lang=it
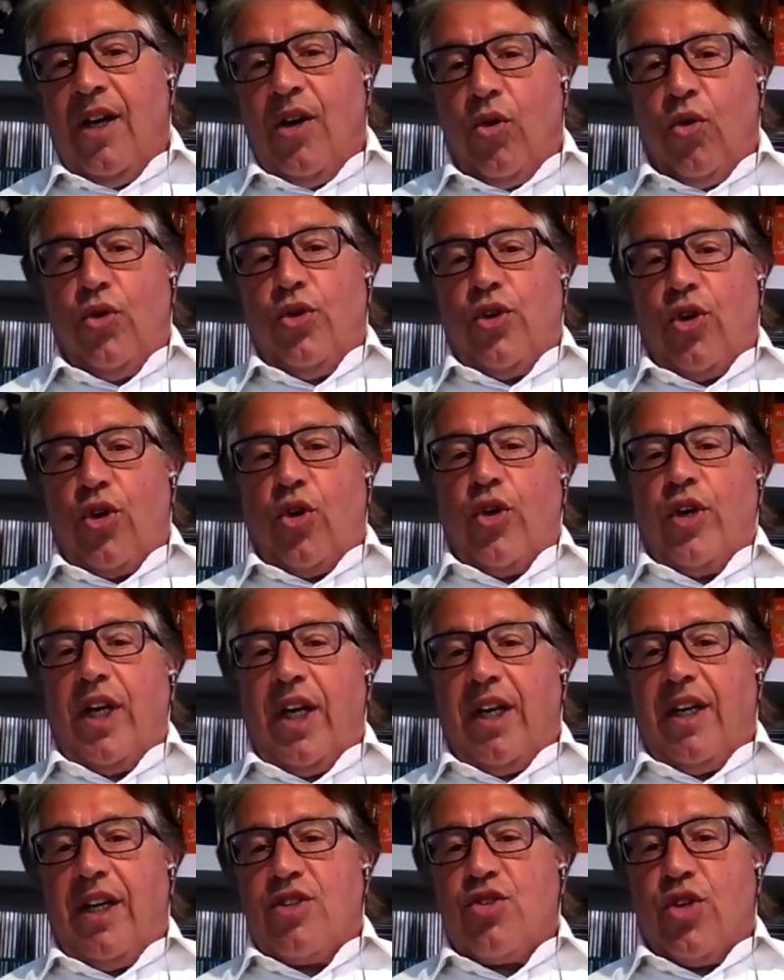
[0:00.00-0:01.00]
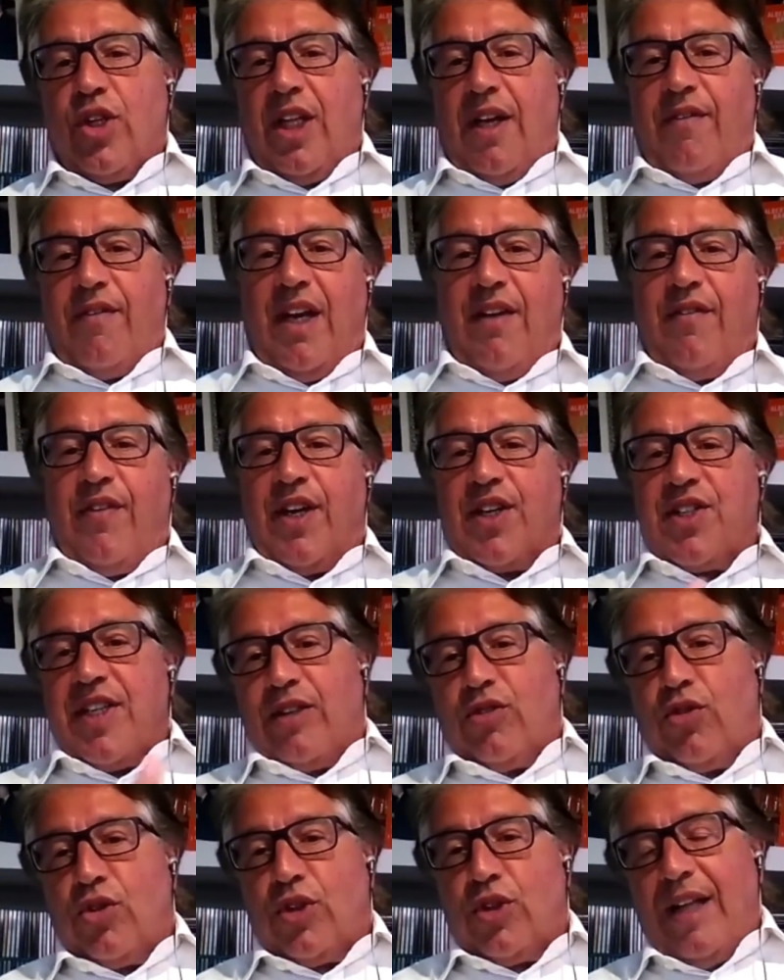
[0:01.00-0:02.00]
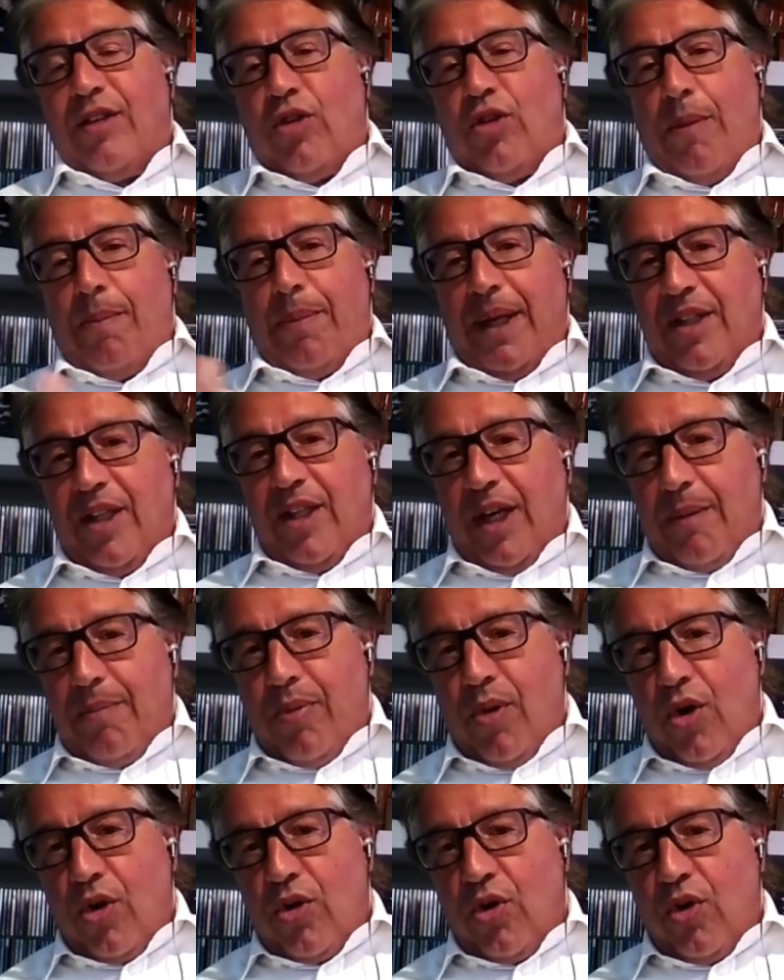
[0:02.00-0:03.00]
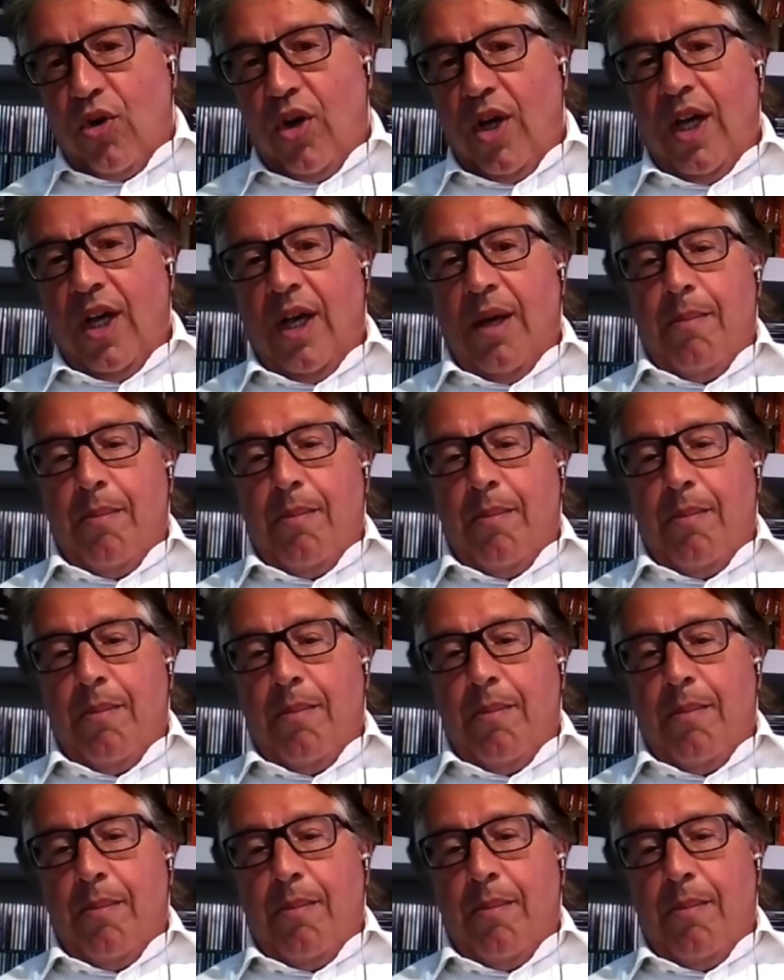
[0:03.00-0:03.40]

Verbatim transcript: uno corre il rischio di avere versato tanto e prendere poco,